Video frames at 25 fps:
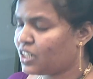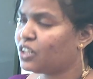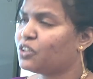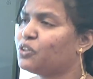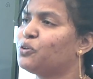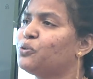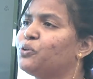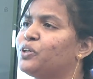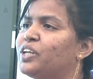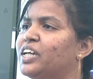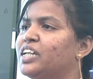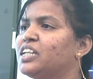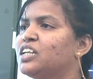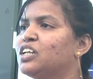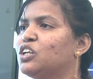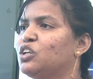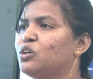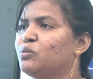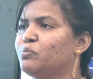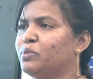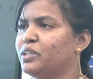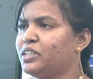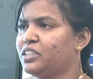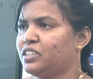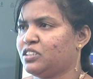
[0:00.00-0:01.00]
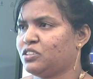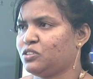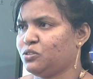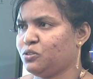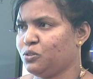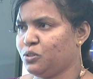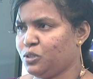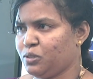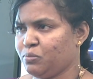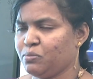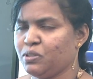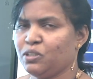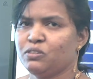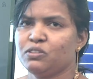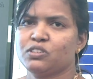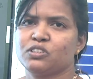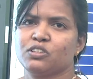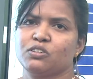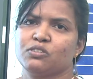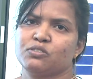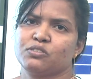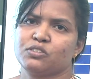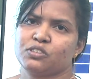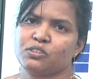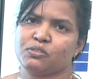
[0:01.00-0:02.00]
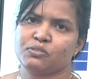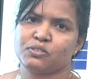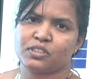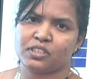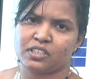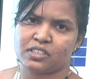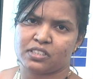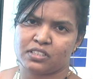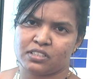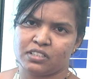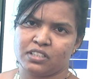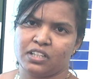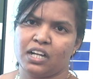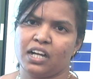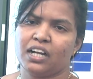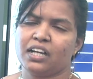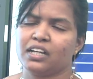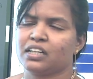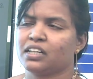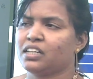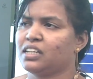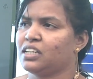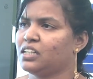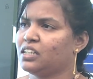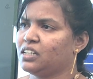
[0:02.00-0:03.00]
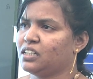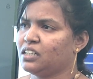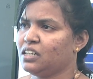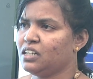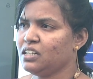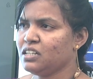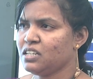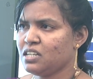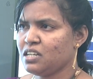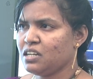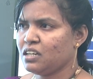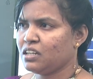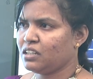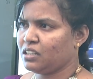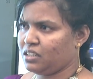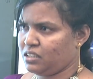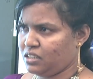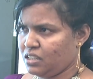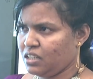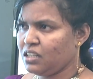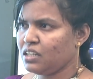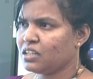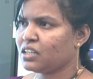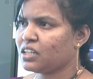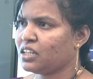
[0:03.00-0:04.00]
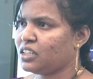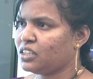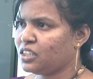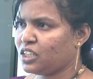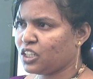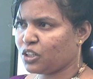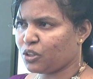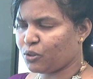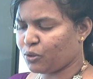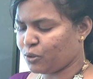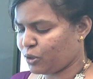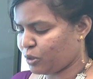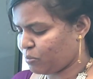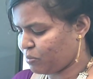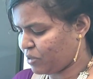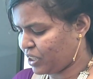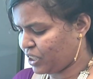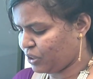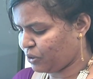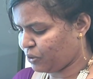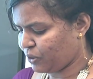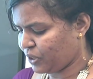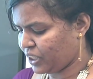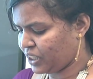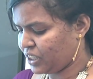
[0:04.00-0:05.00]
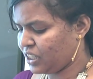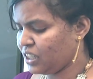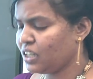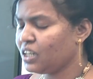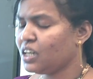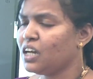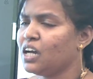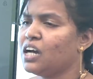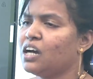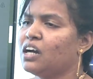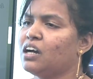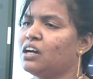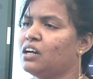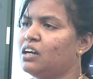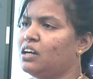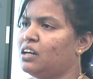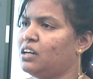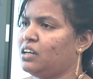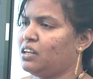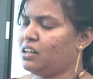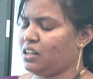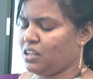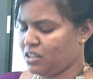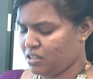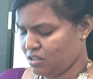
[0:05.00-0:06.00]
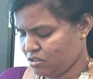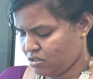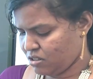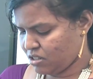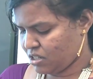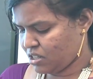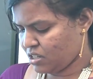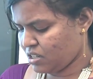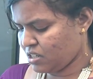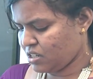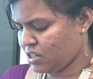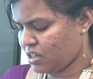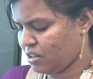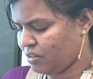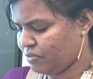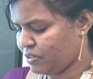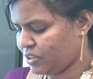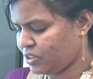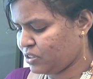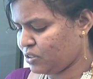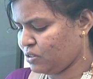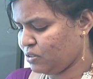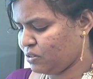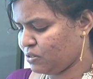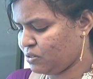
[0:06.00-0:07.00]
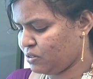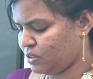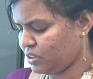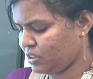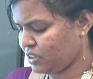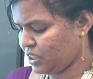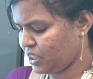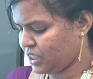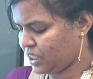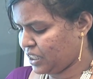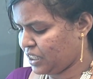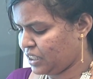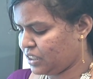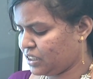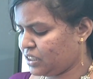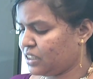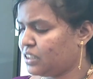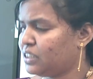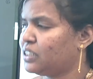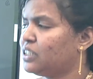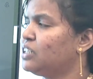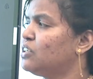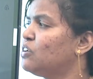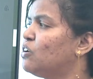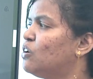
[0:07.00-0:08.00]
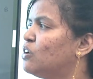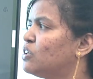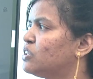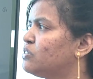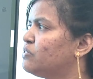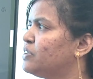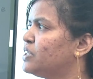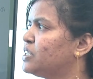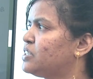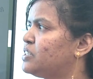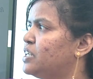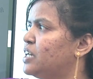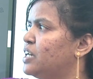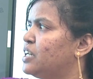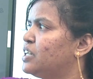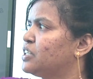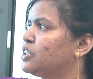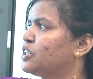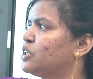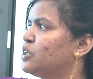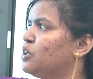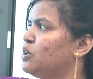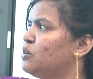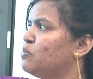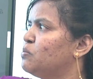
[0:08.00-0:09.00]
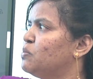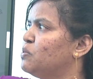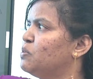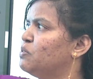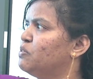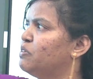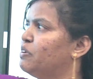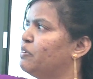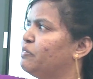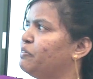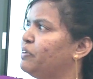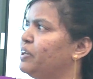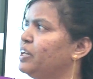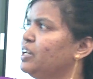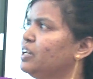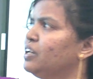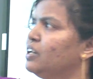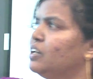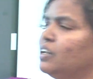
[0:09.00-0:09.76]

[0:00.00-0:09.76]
టూ టెన్ కిలోమీటర్స్ దూరంలో సౌత్ సౌత్ ఈస్ట్ ఆగ్నేయంగా ఇది కేంద్రీకృతమై ఉన్నది రానున్న అవర్స్లో కూడా ఇది ఏంటి అంటే నార్త్ వెస్ట్ డైరెక్షన్లో మూవ్ అవ్వి